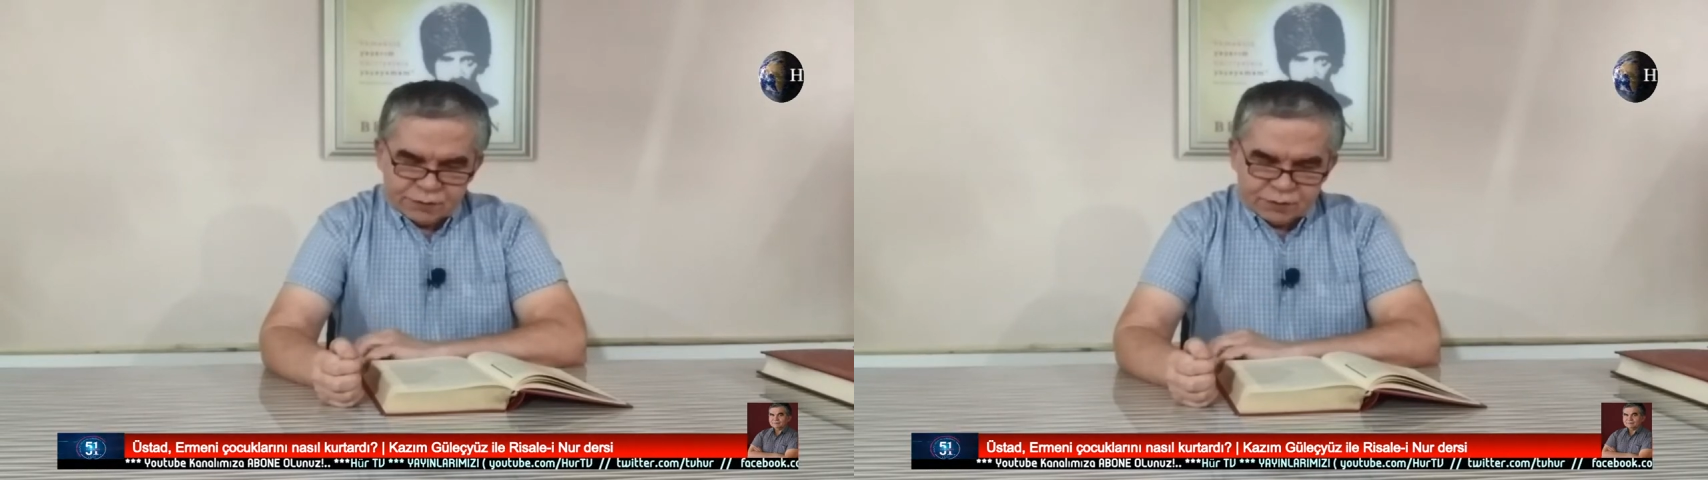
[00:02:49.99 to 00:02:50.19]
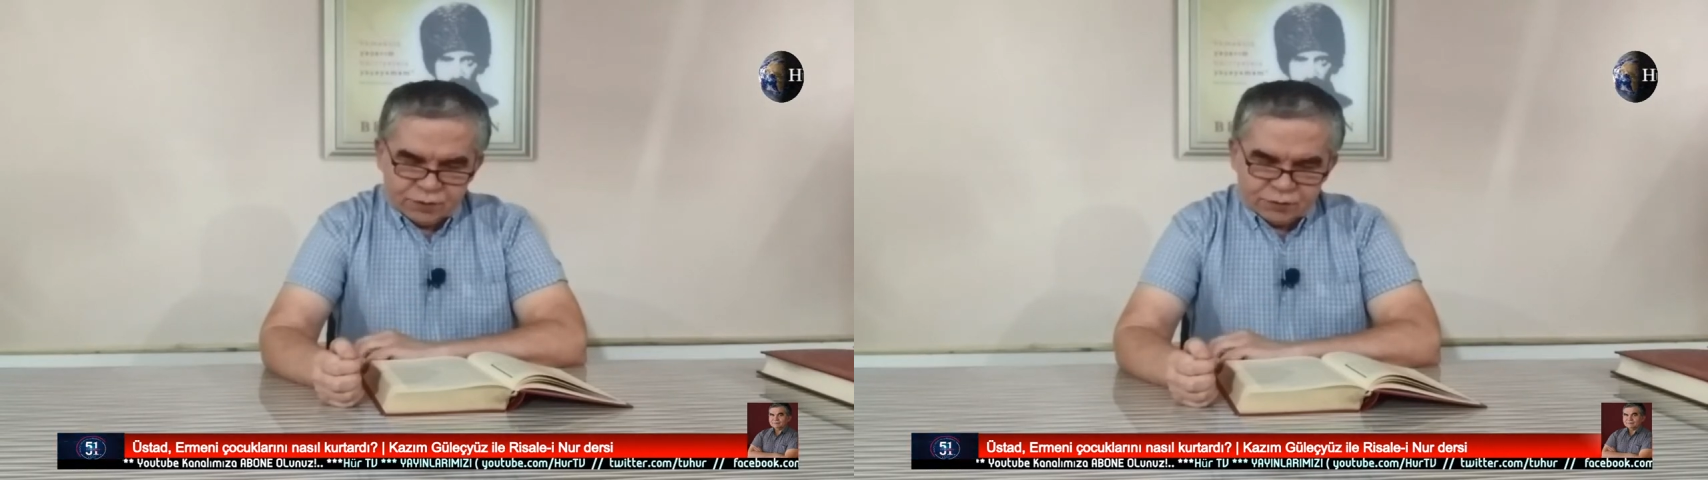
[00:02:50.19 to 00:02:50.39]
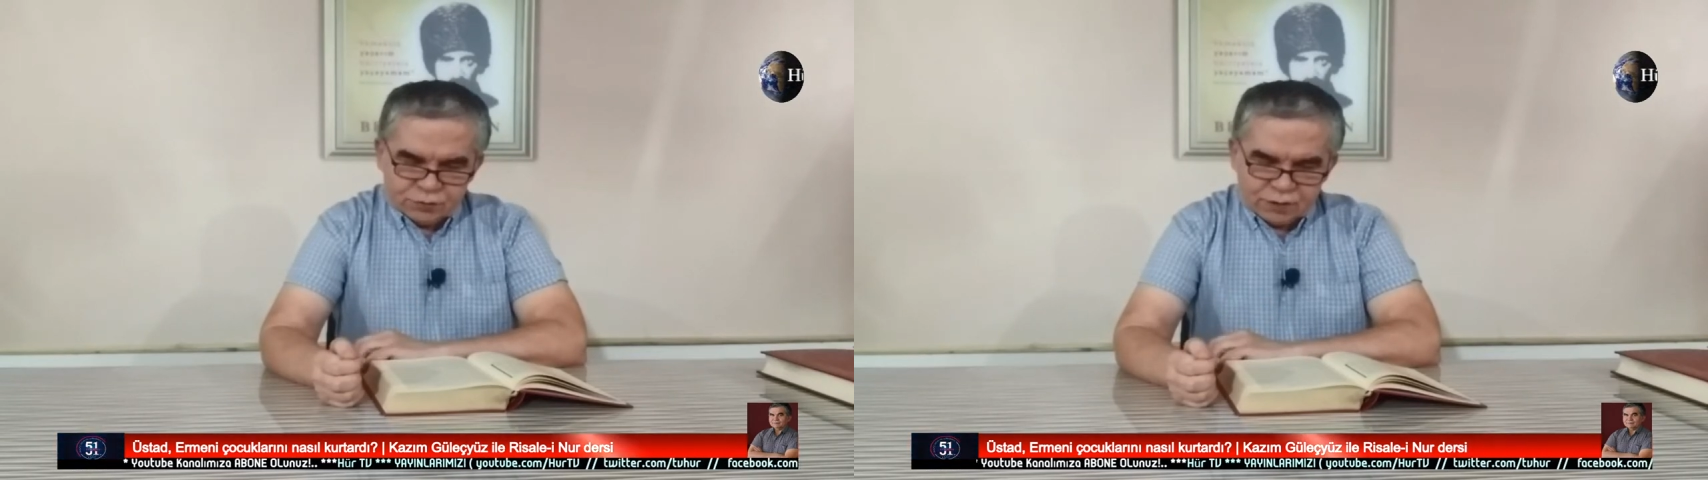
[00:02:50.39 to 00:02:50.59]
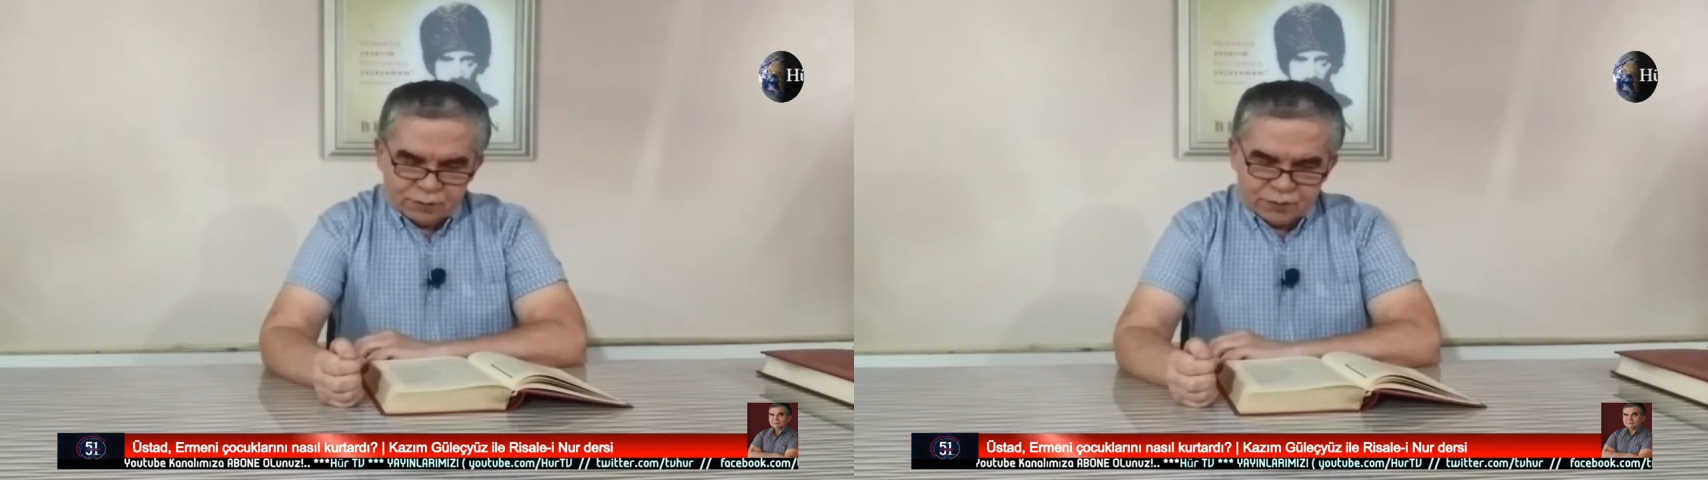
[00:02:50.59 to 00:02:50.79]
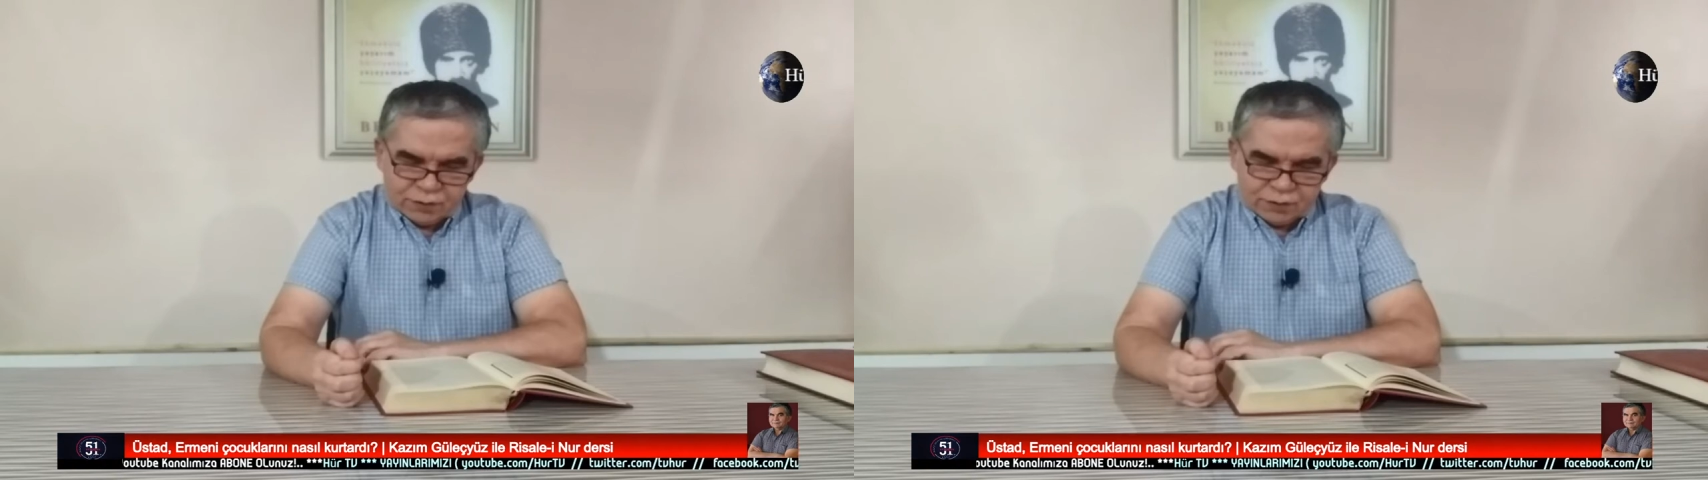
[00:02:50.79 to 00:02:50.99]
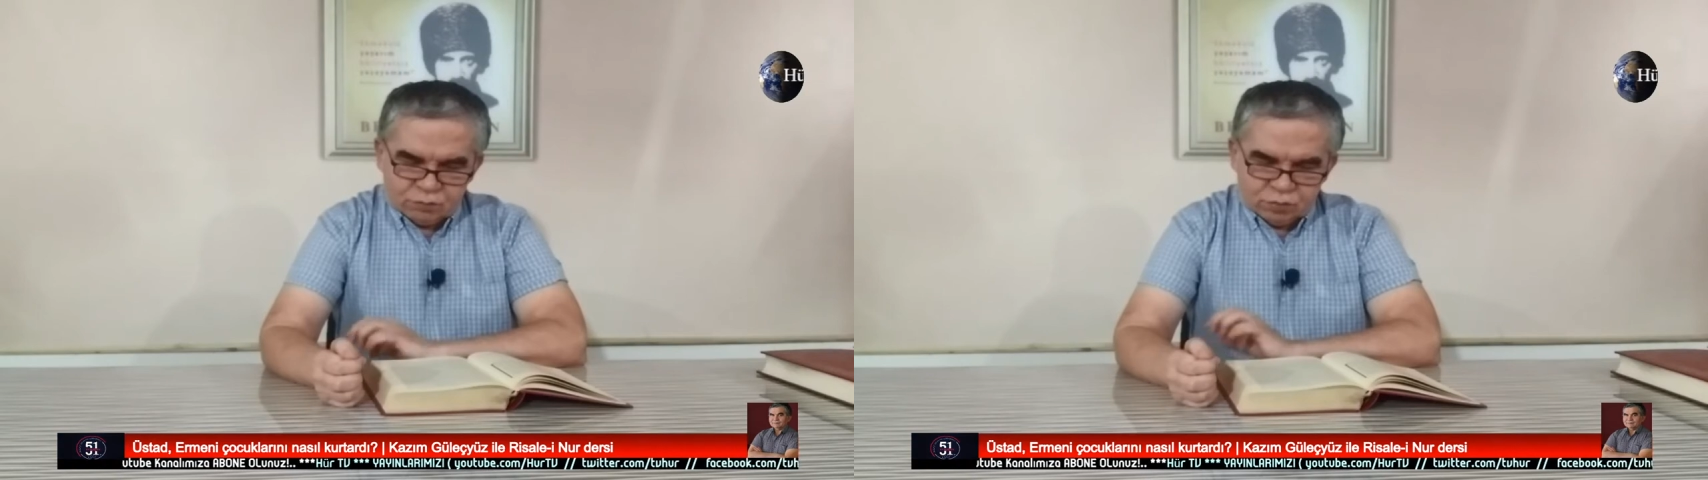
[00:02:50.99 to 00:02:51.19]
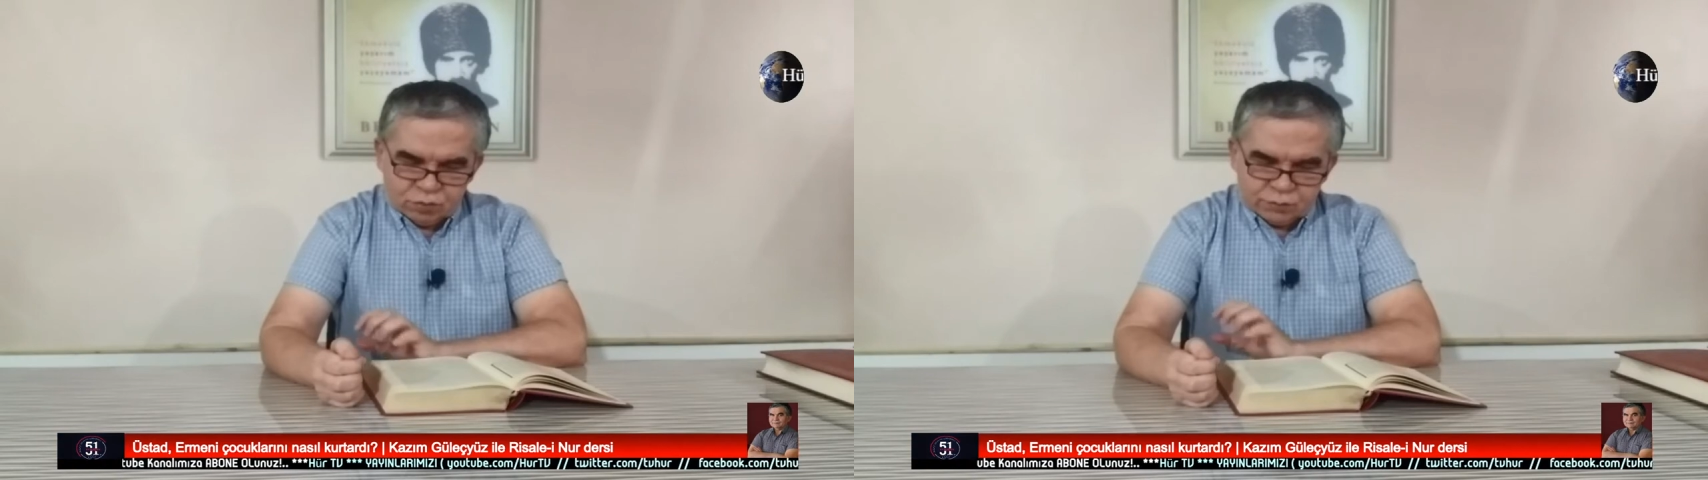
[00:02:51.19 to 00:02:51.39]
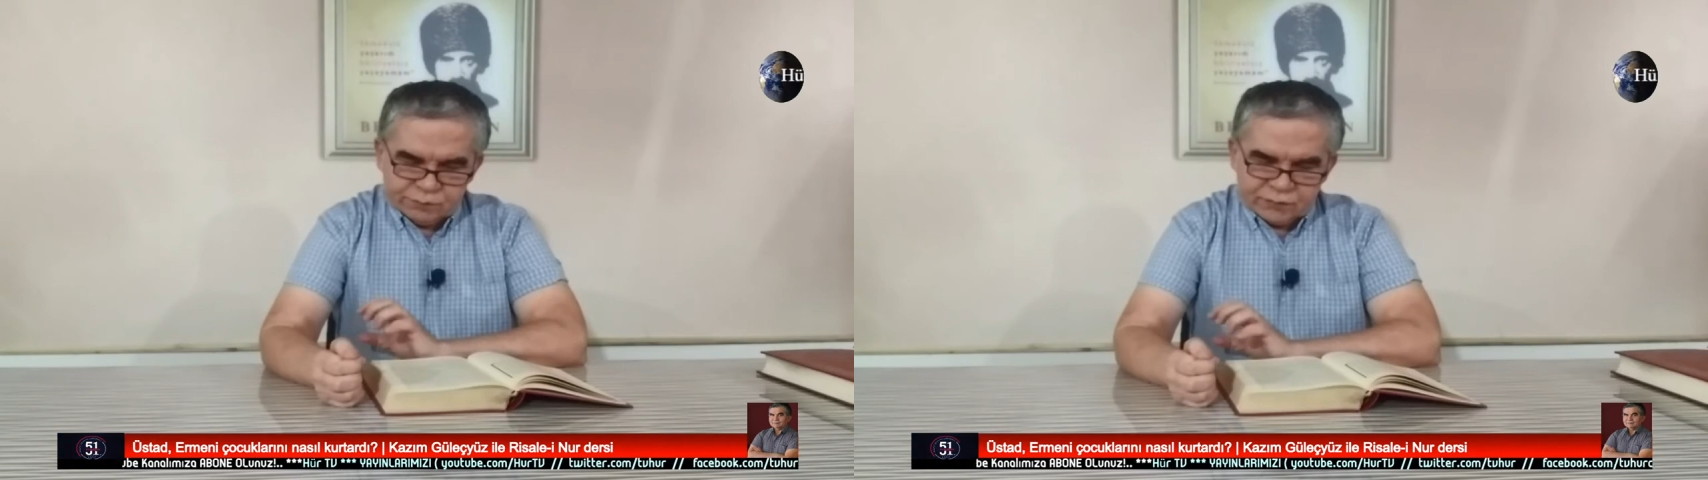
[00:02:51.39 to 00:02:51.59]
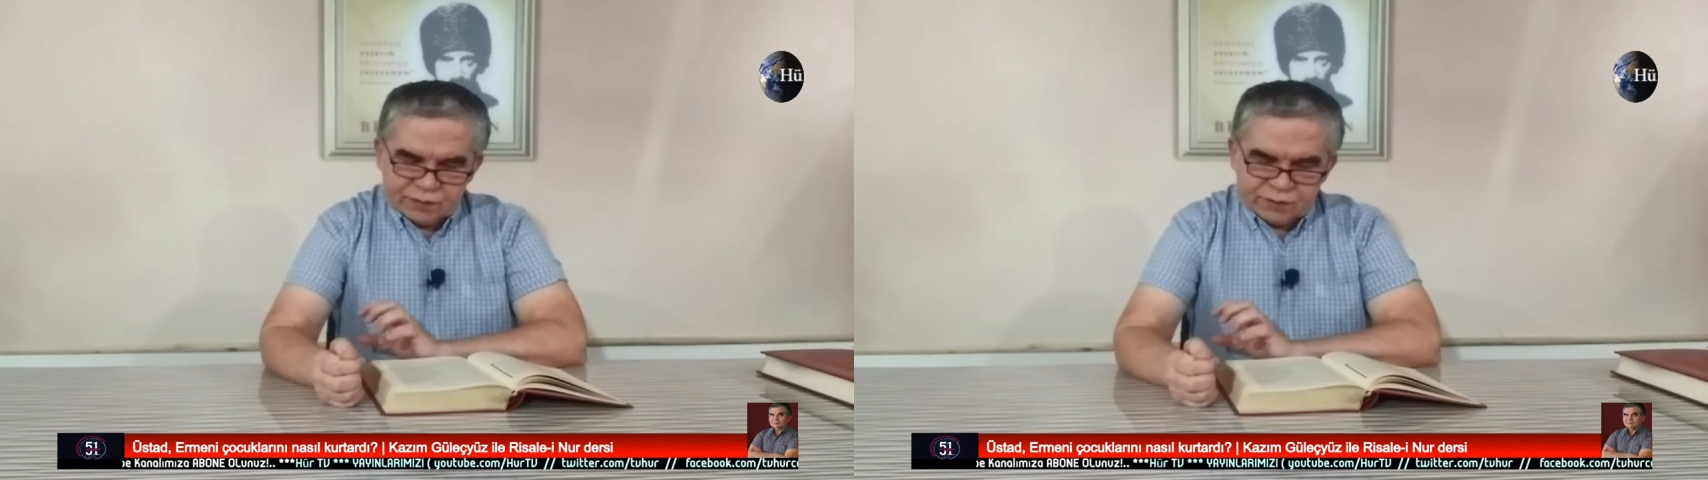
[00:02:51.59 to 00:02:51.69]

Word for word: savaş dönemlerinde bu